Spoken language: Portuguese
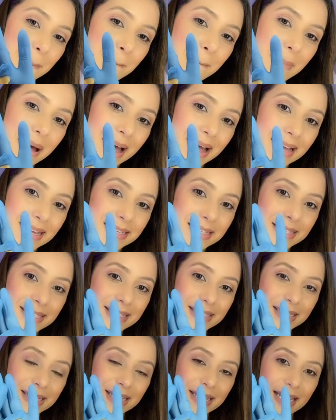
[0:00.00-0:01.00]

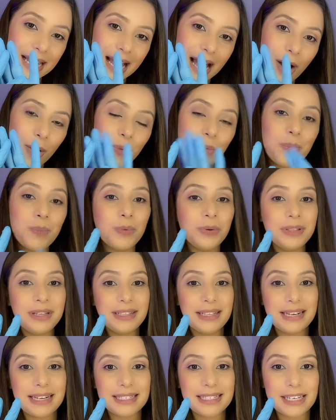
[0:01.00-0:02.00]
mas algo muito
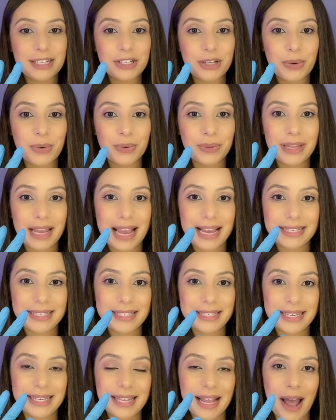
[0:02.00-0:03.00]
interessante
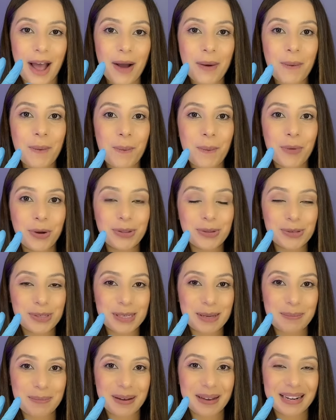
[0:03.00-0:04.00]
acontece, tá? Com oito
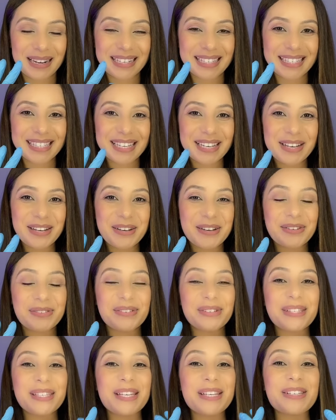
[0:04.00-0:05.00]
semanas,
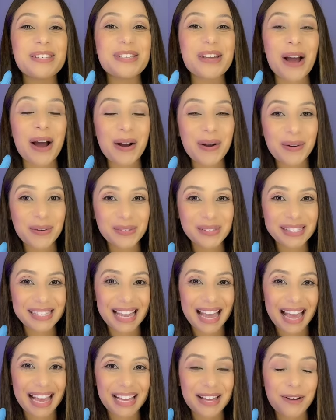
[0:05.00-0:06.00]
você já
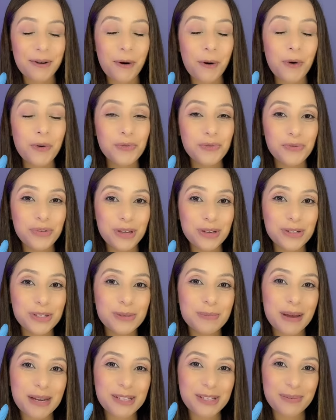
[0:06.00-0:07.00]
consegue ouvir
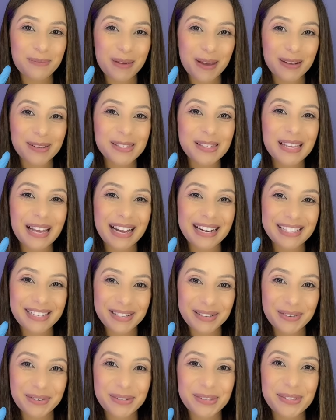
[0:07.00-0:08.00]
os batimentos
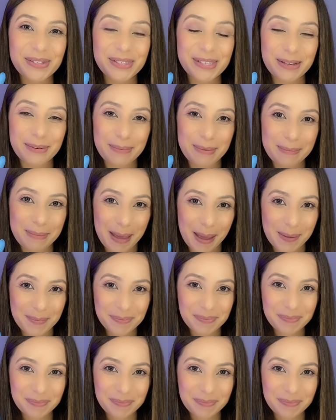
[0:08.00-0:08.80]
cardíacos do seu bebê,